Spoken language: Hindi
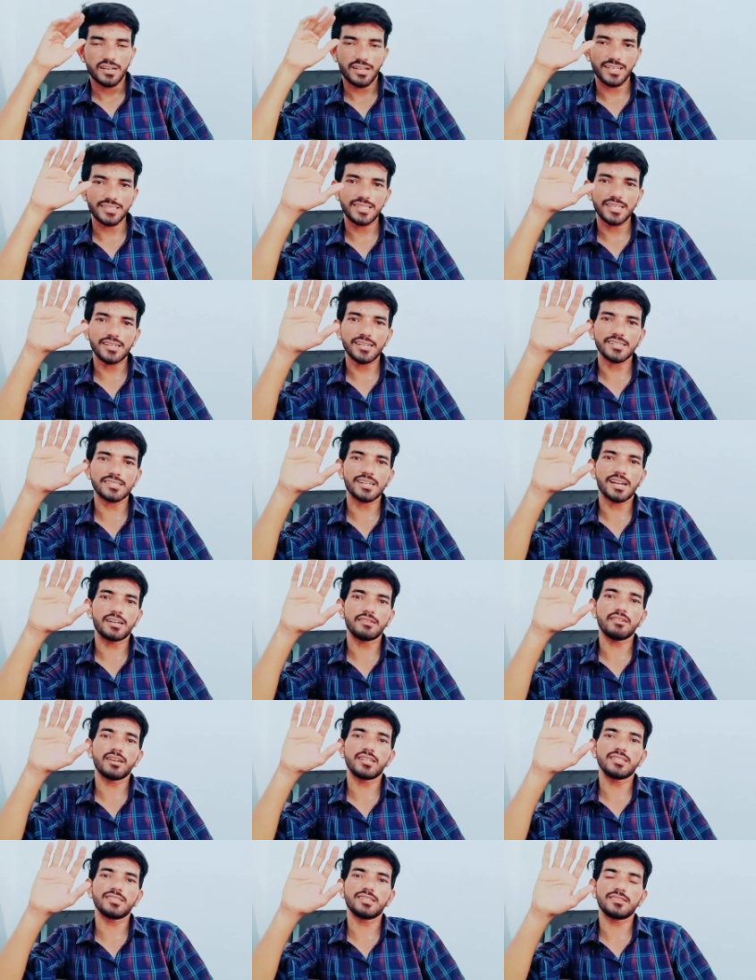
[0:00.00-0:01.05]
राजस्थान कक्षा
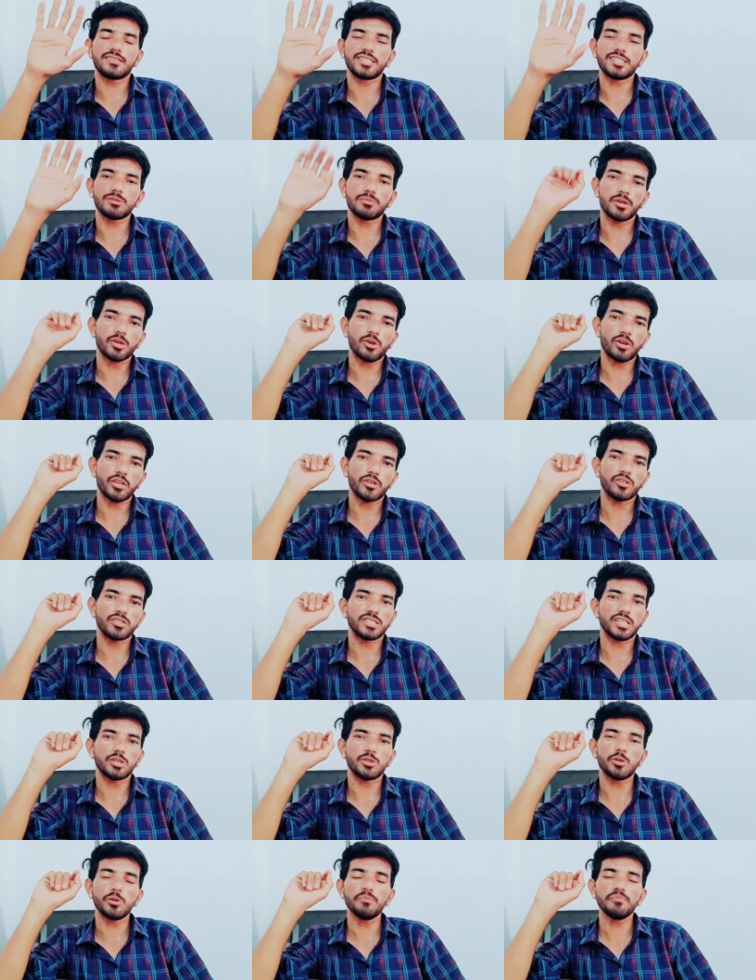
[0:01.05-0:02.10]
आठवीं का रिजल्ट तीस मई को
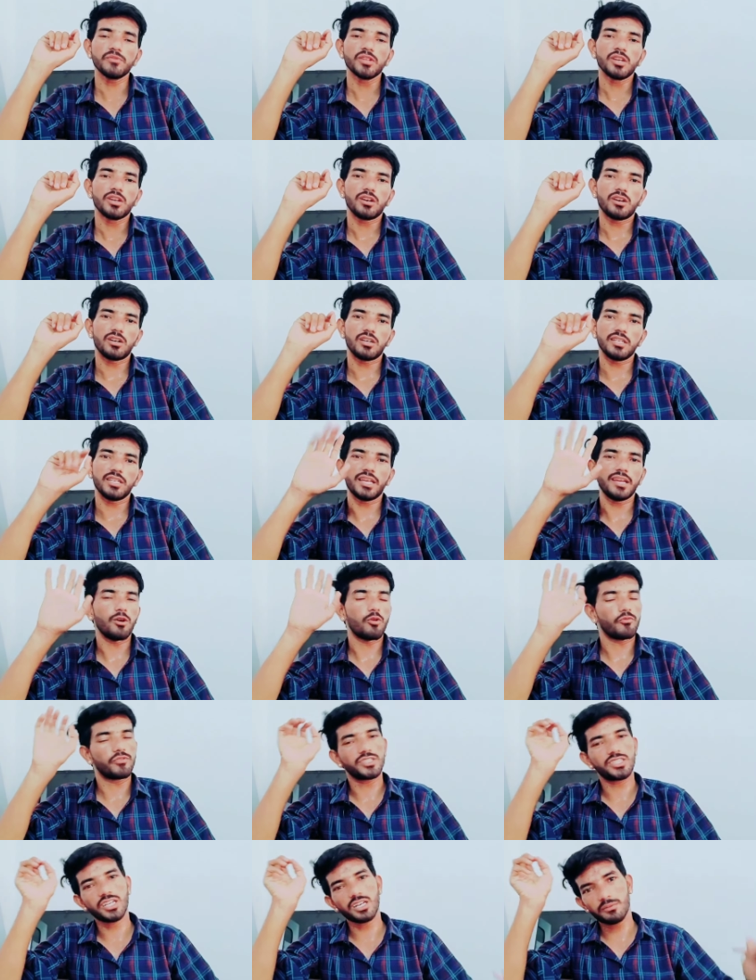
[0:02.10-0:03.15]
आएगा हो ये
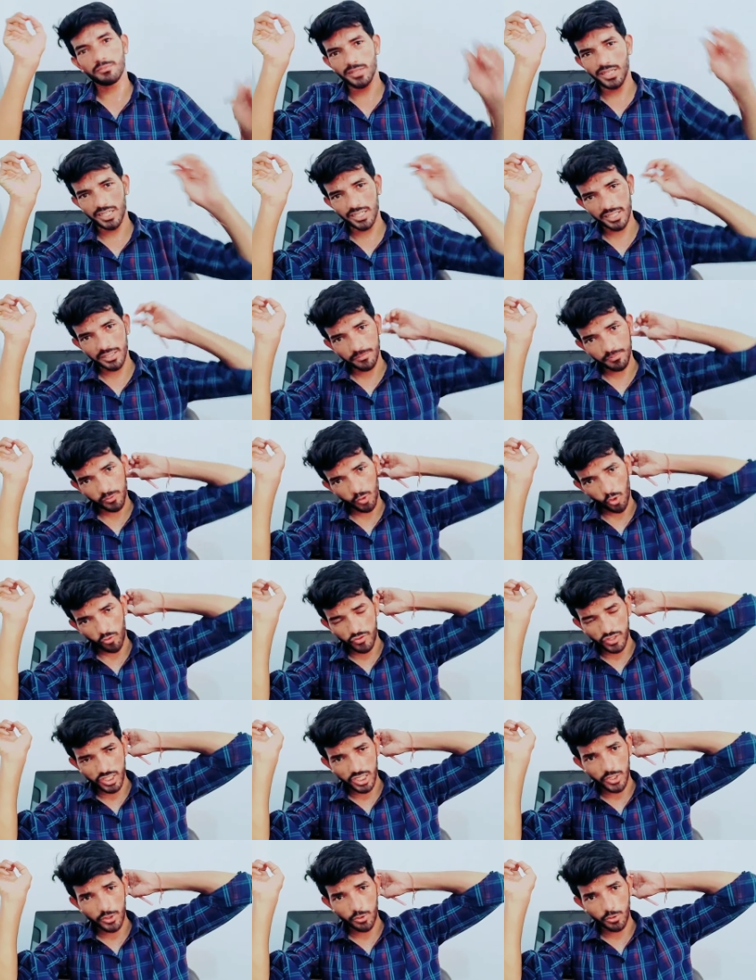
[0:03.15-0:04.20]
ऑफिशियल अपडेट है
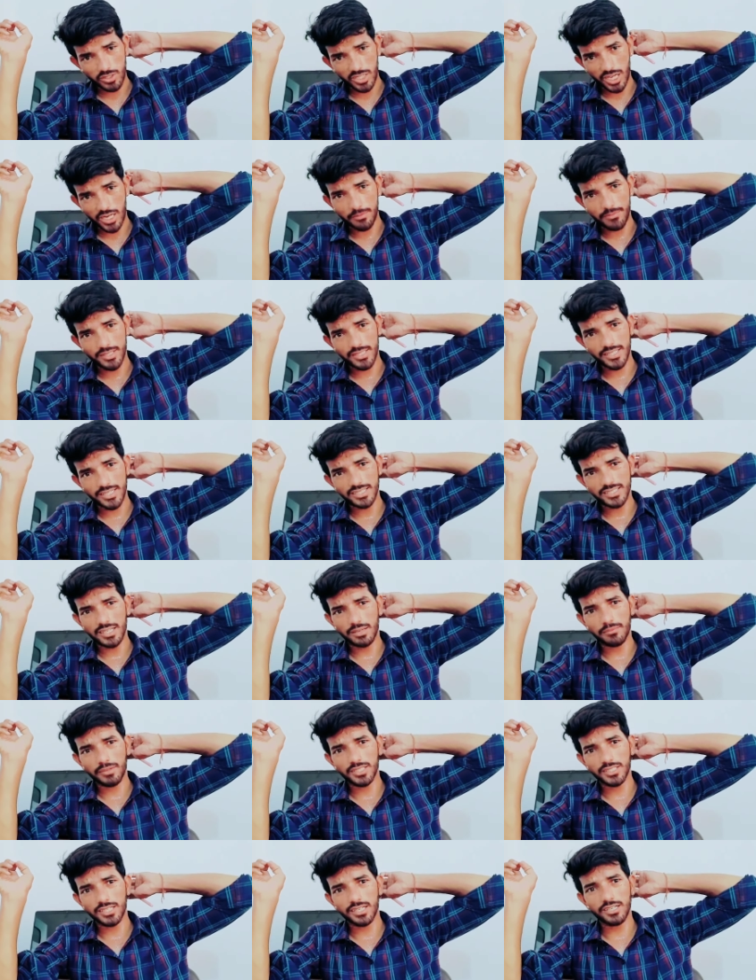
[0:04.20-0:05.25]
ऑफिशियल न्यूज है आरबीसी
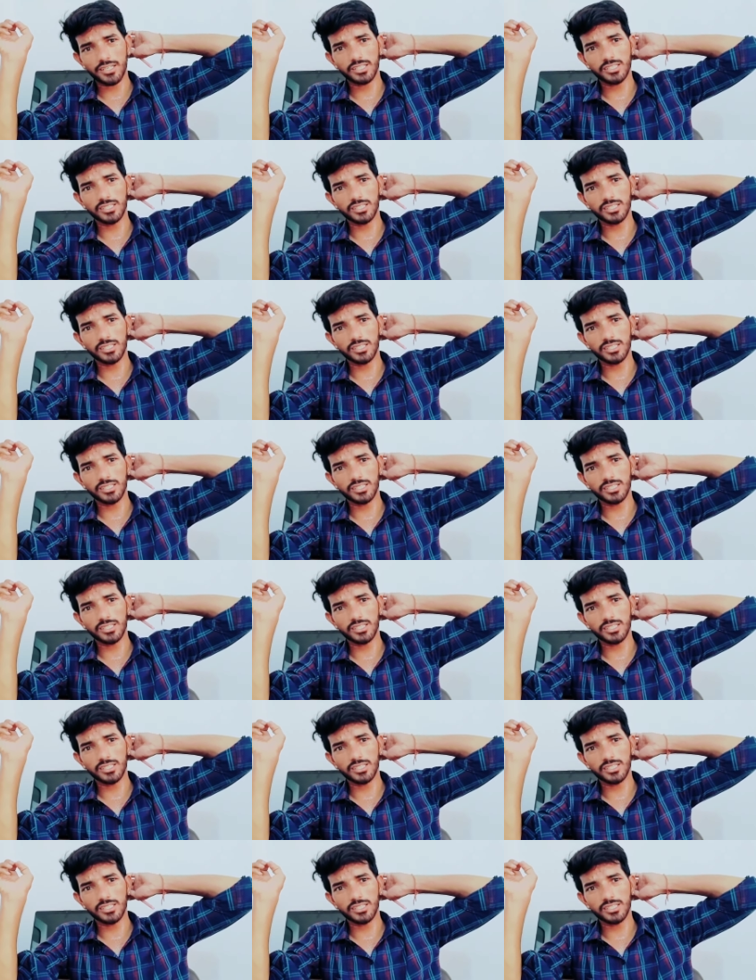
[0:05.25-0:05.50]
एग्जाम के चैनल